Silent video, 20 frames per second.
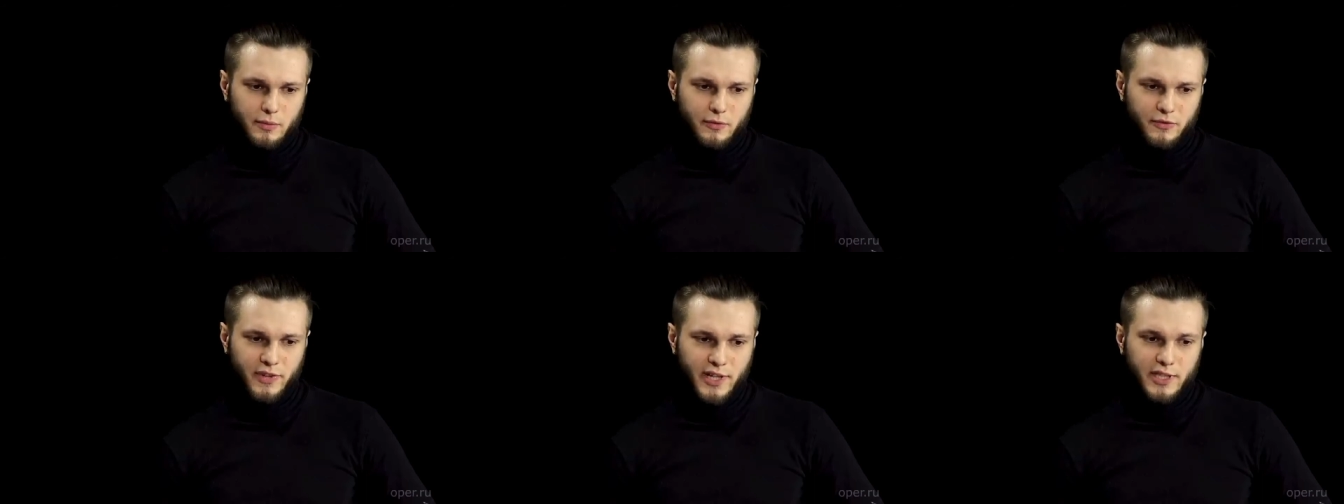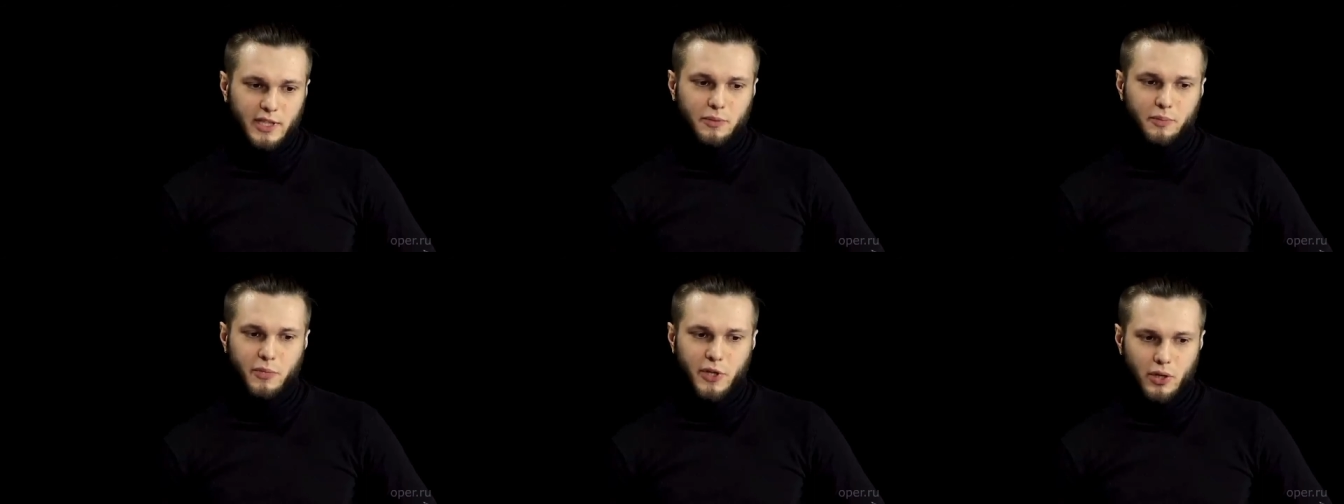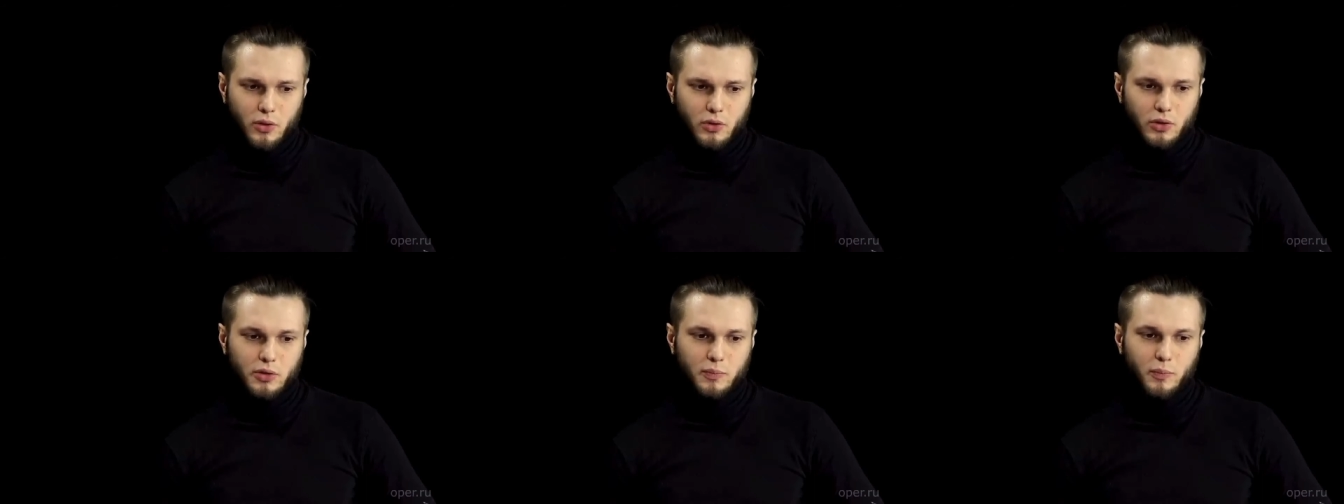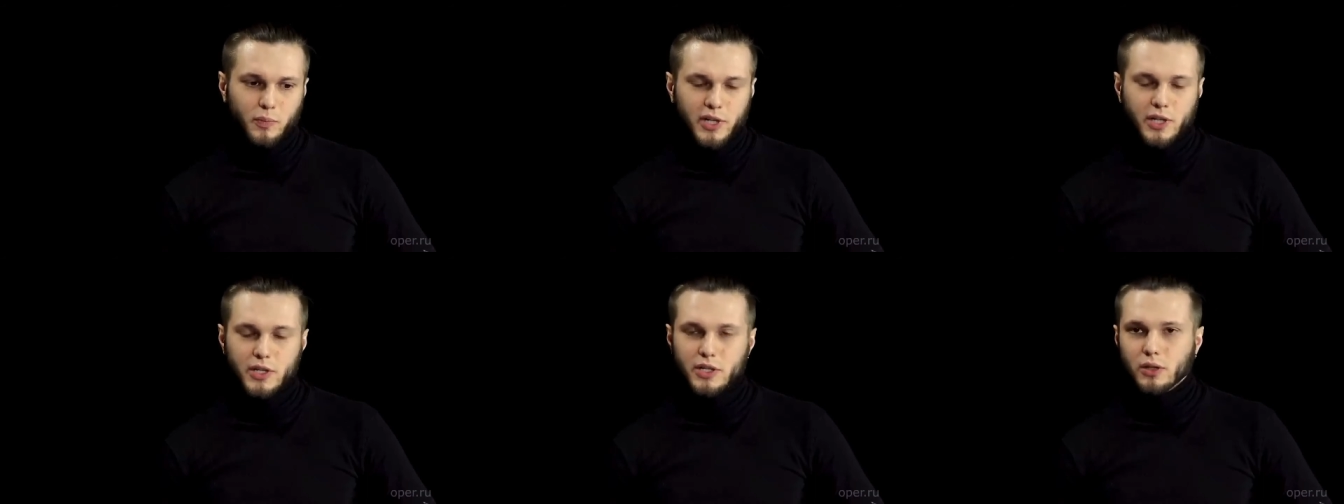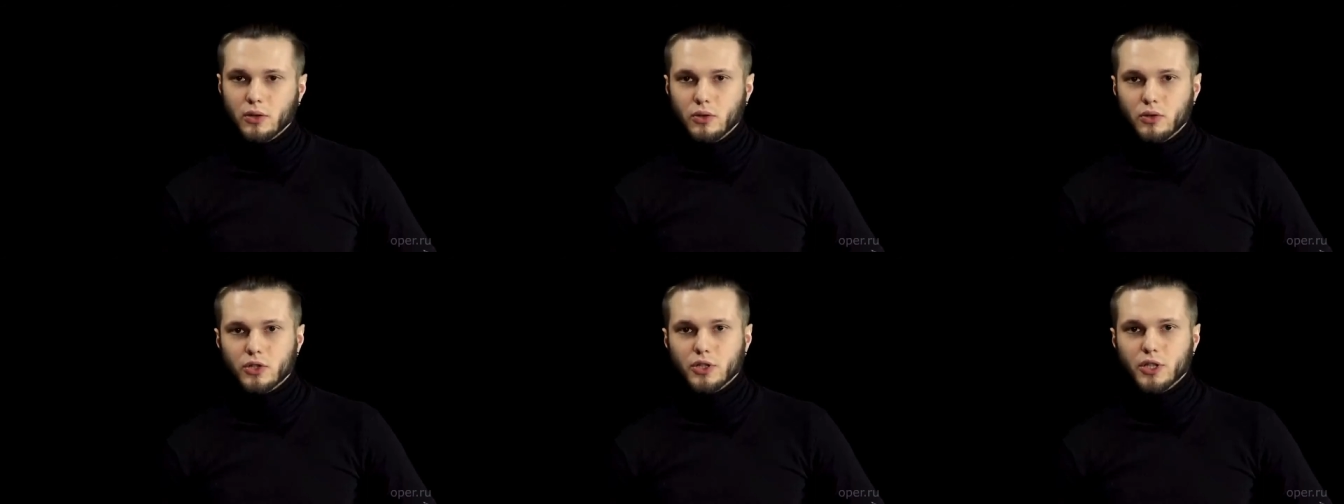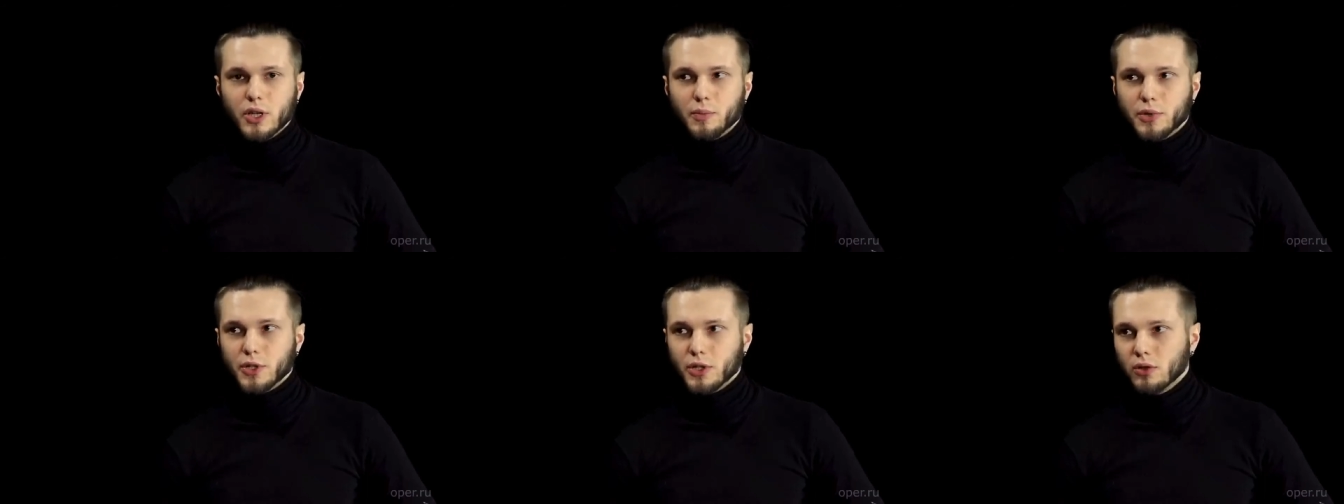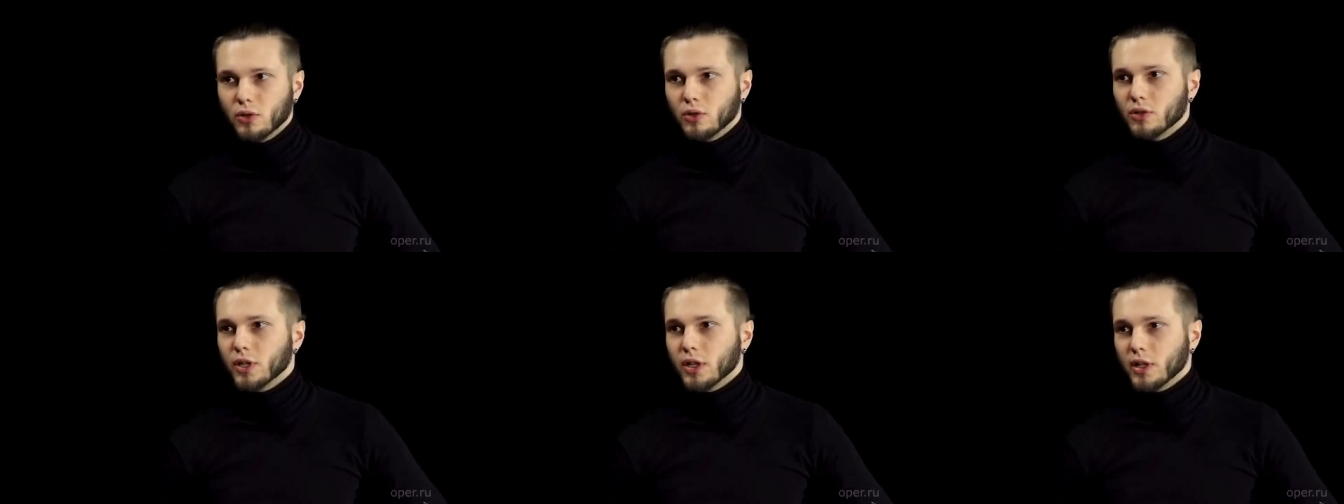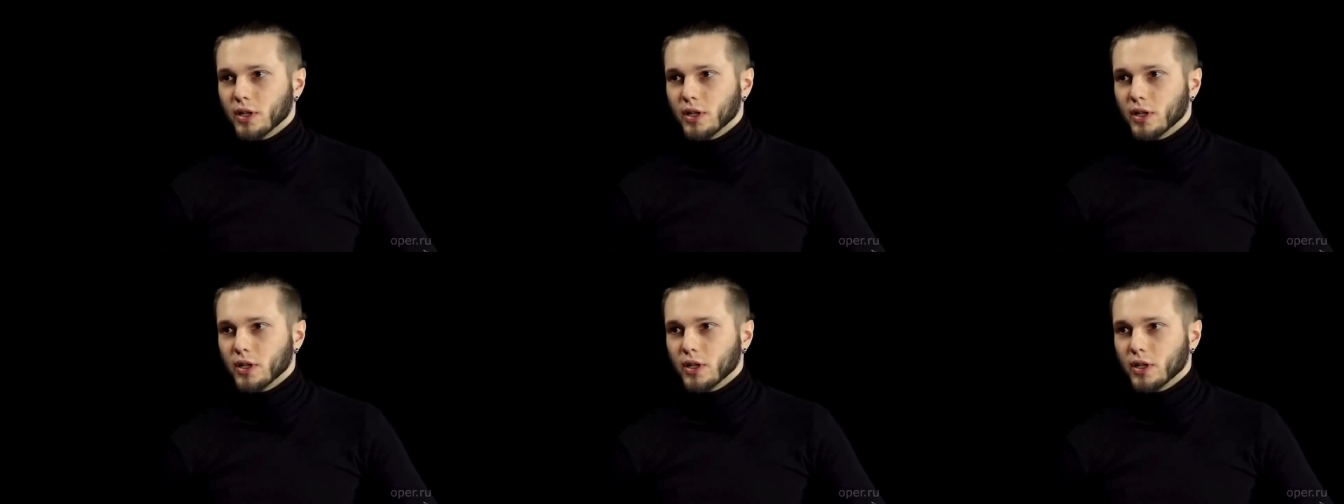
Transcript: в этот период были заложены определенные